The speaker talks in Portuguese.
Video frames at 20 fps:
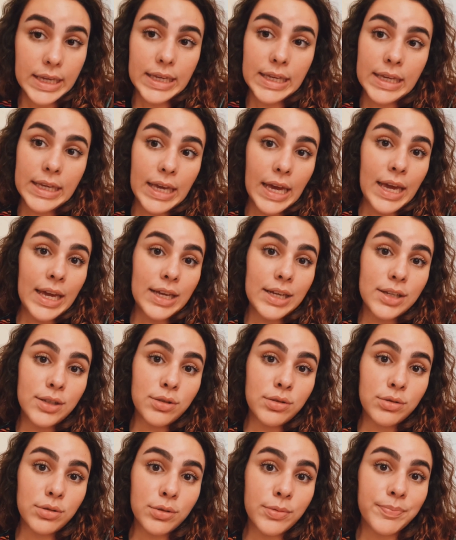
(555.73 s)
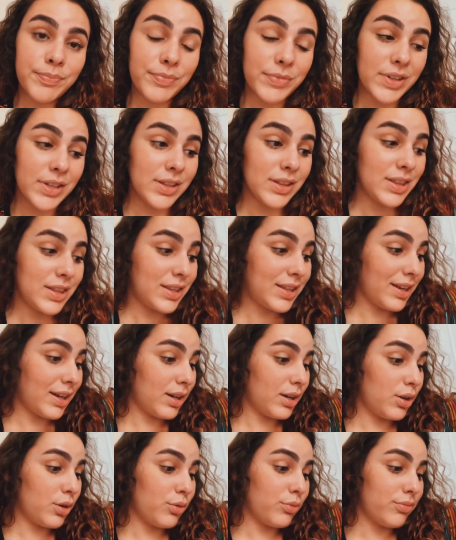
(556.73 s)
E é isso,
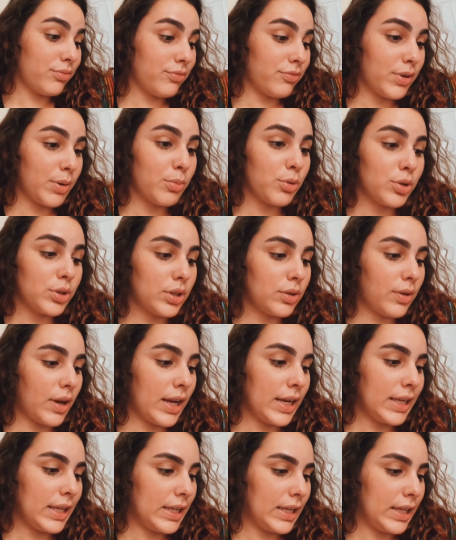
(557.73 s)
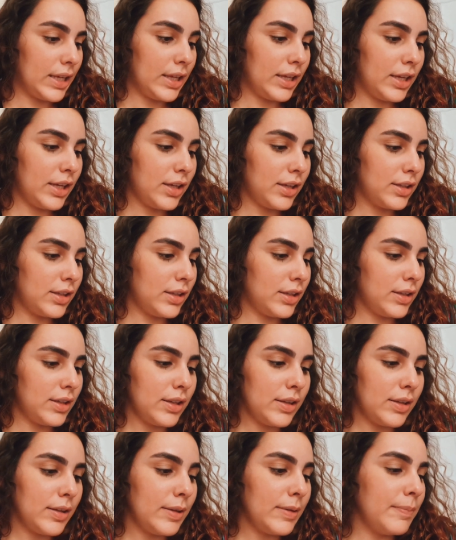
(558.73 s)
então vamos continuar
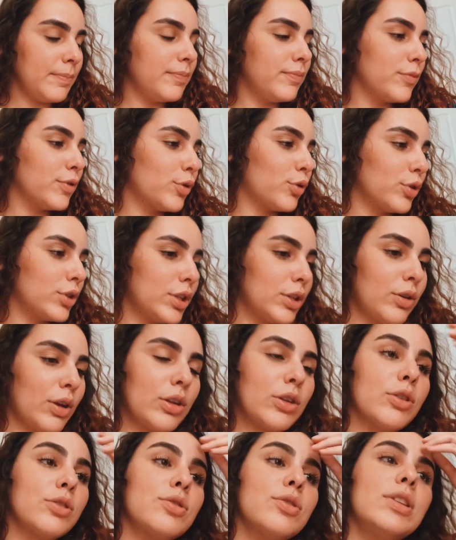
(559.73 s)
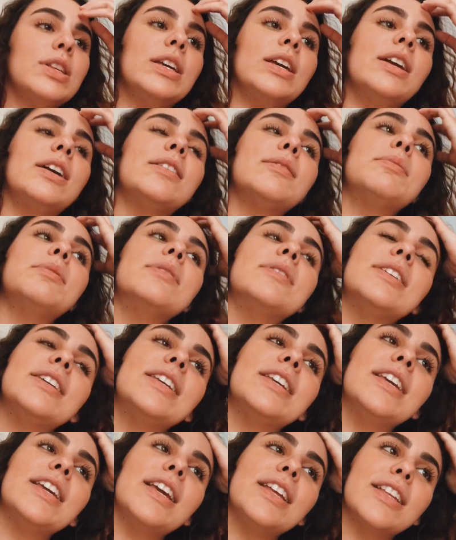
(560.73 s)
aqui e continuar nosso dia,
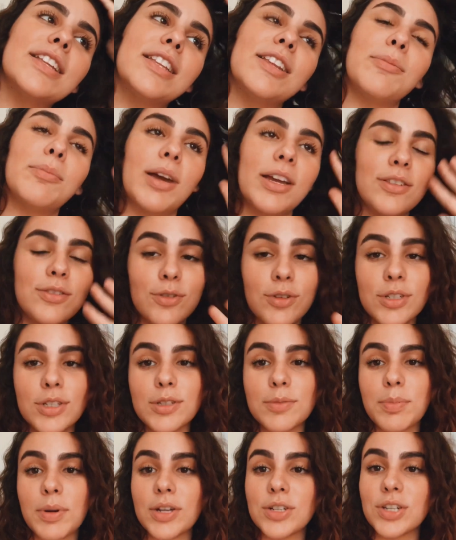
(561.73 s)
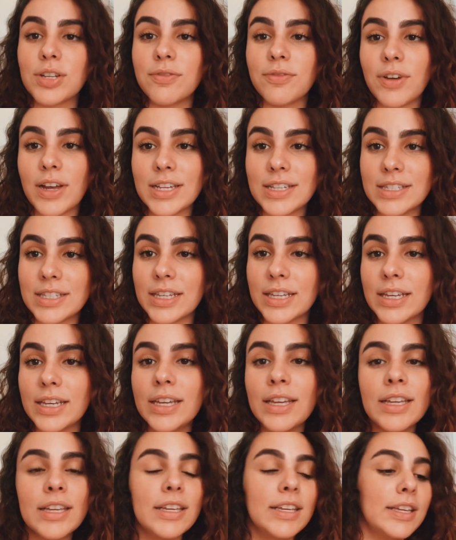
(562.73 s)
que ainda tem mais coisas pra gente
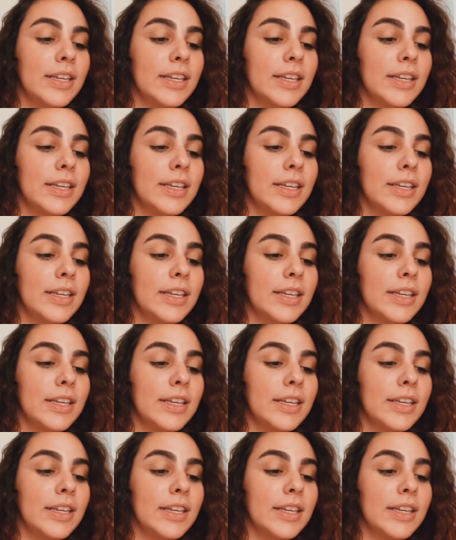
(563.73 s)
fazer.